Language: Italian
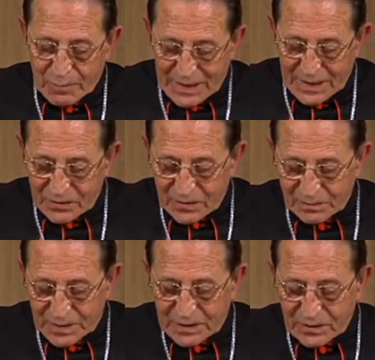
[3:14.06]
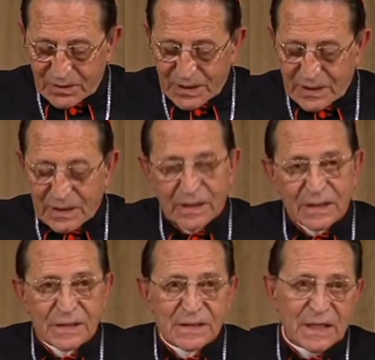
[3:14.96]
Parlando in particolare dei
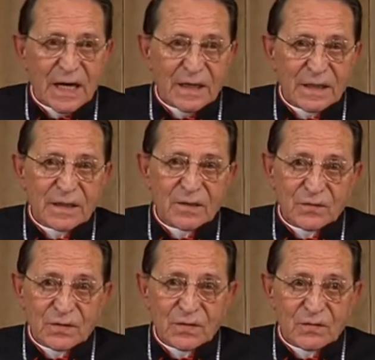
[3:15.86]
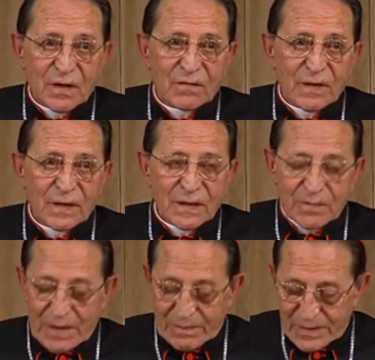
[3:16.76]
cristiani, continuava
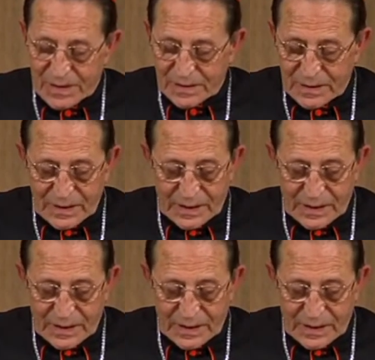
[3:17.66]
il Papa,